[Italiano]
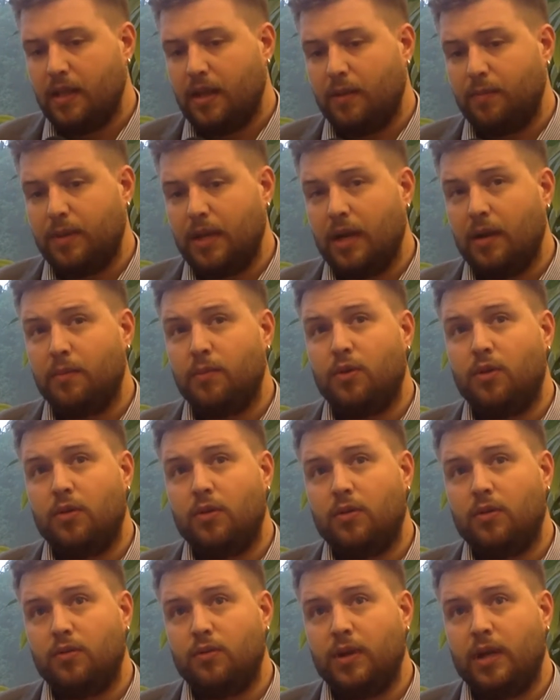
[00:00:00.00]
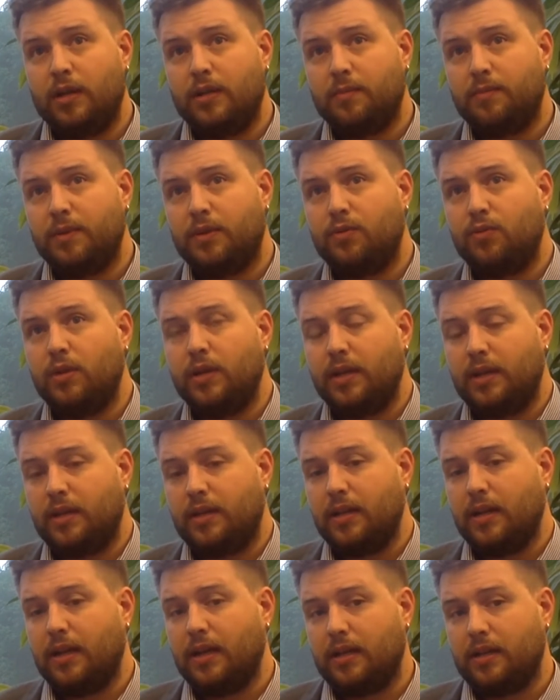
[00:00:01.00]
Abbiamo un'altra
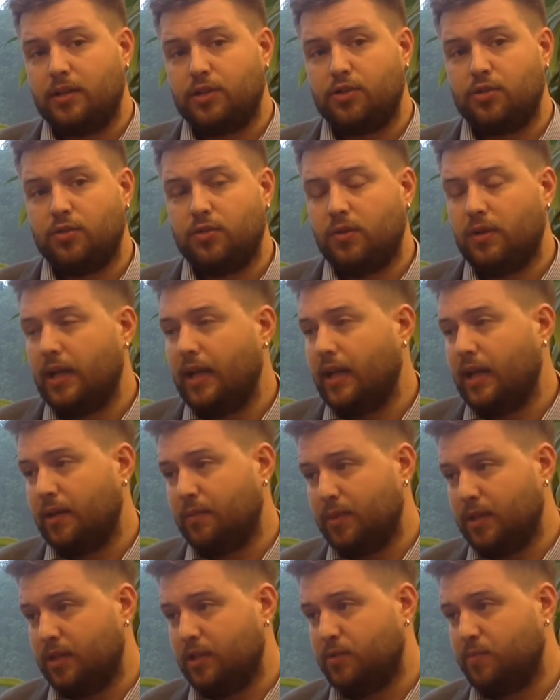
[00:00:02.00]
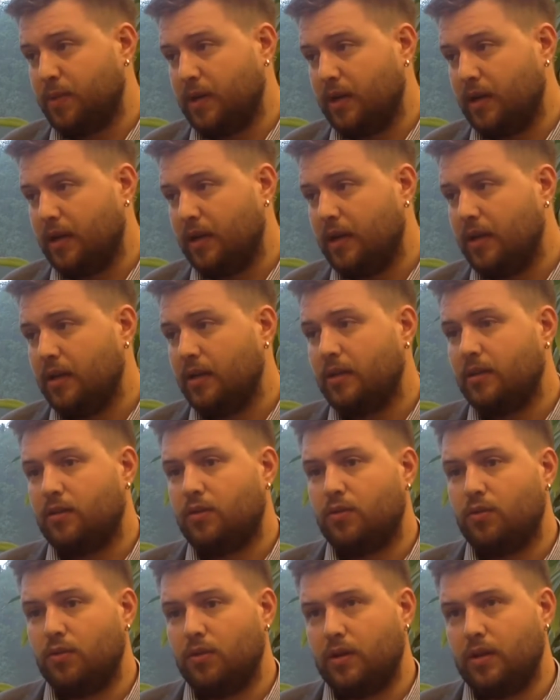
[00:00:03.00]
peculiarità che sono le erbe di Sprea,
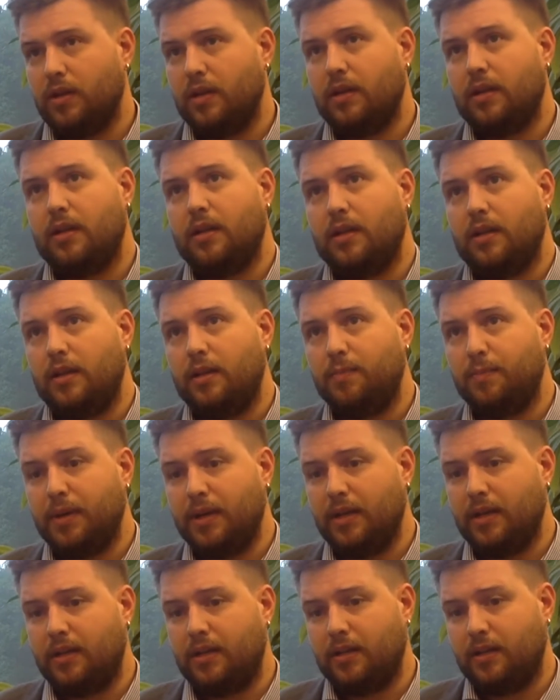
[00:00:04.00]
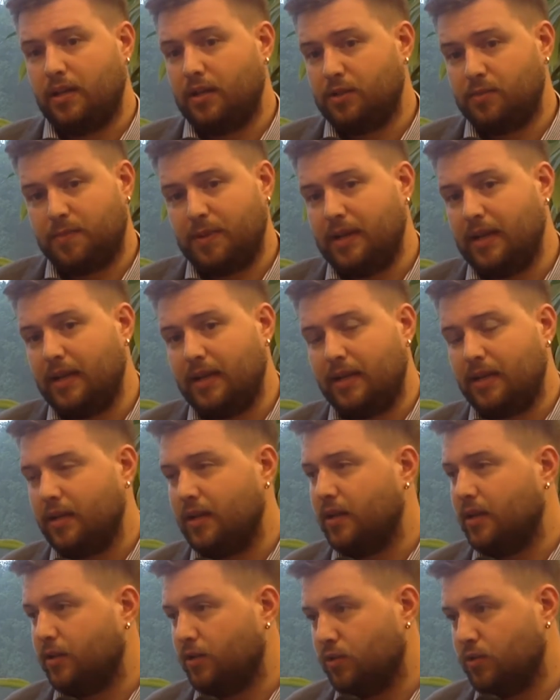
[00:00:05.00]
con eh, il prete da Sprea
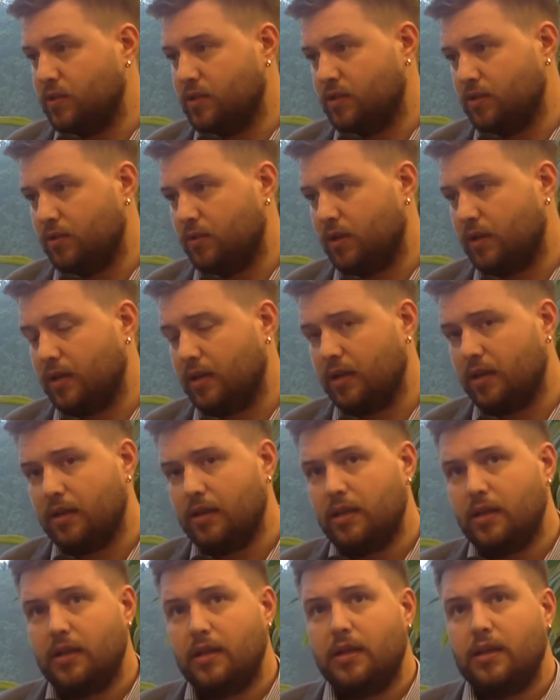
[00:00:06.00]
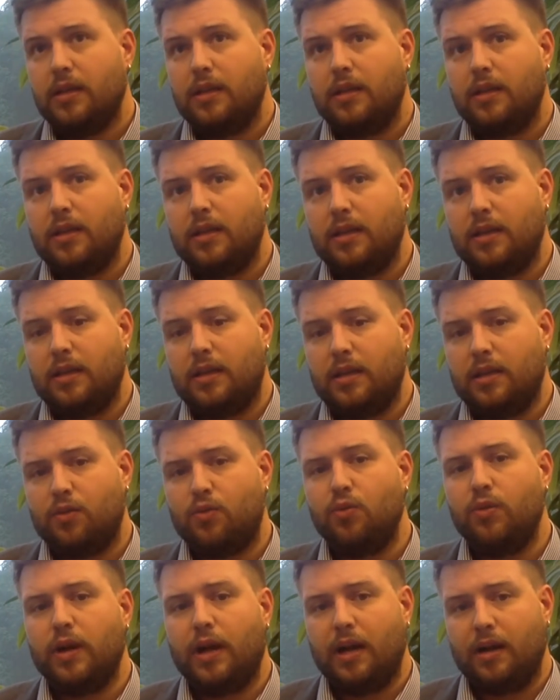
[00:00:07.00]
che era Don Zocca eh, che
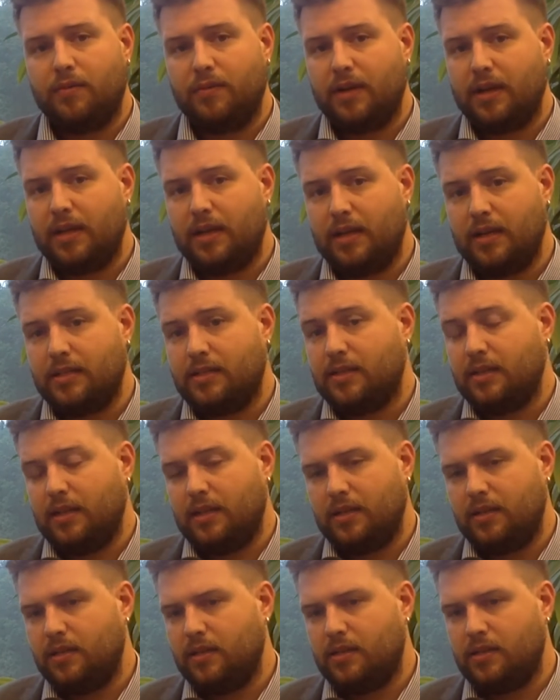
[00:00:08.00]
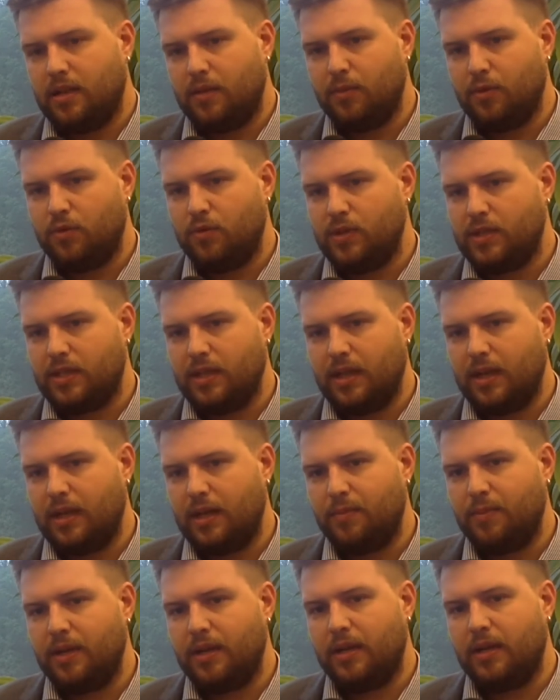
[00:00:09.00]
curava grazie diciamo, a queste
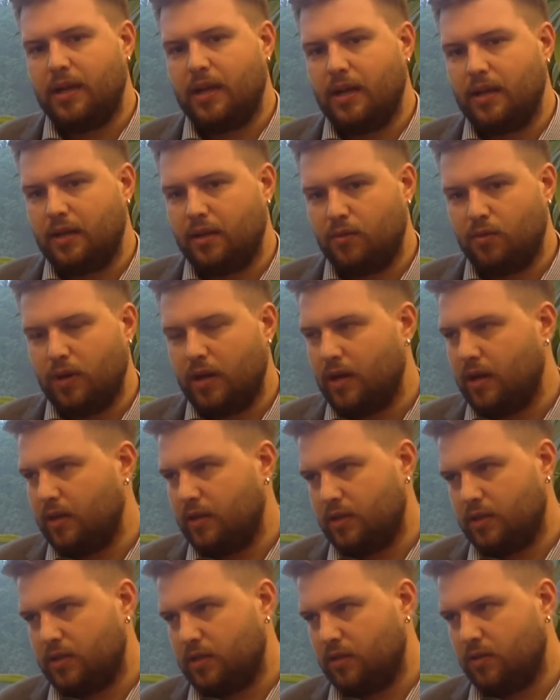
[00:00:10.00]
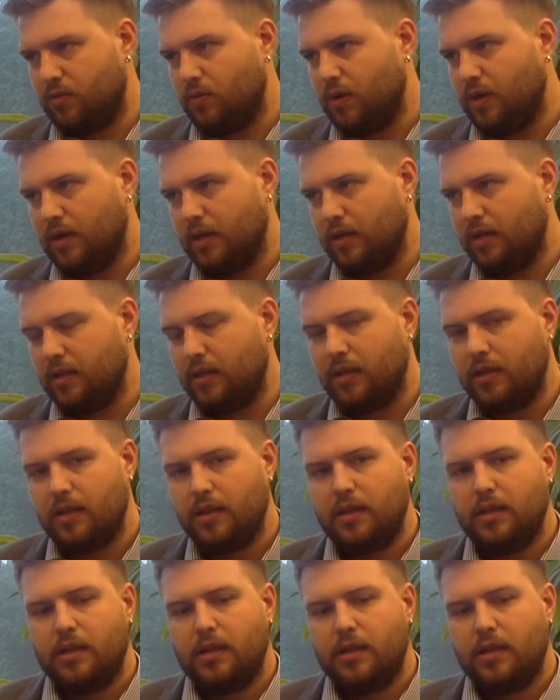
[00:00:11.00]
erbe negli anni 40-50